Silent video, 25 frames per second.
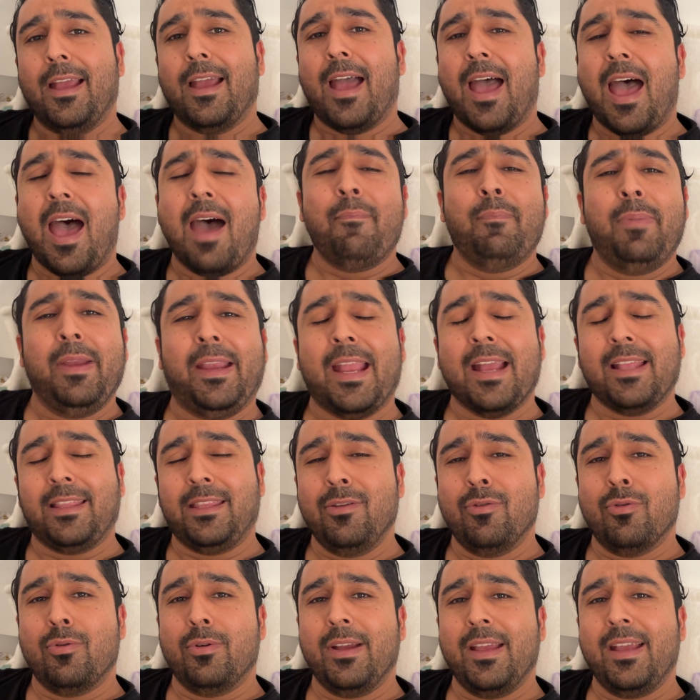आप भी कहते
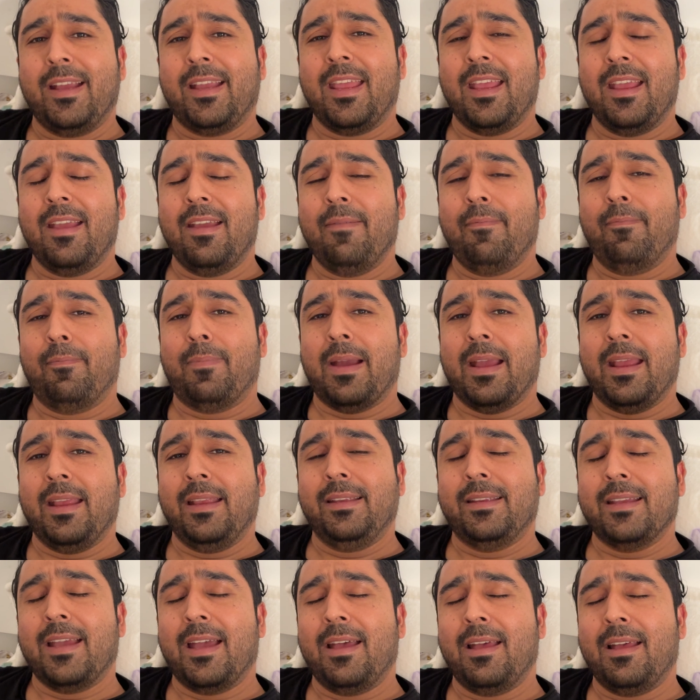होंगे कि
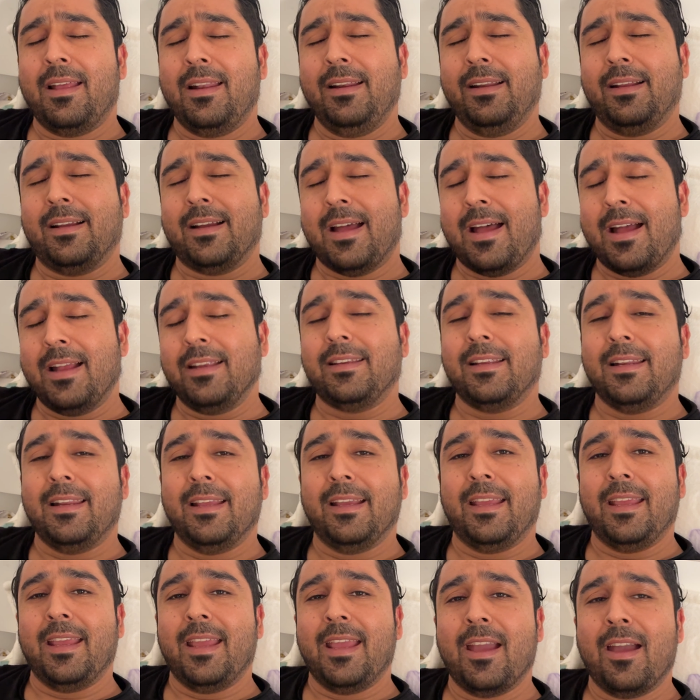भाईजान कहाँ चले
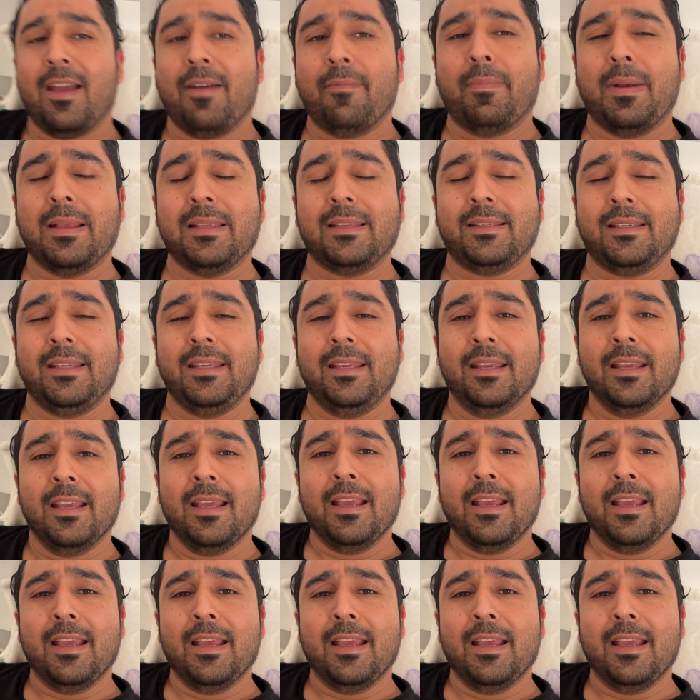गए हैं बस जी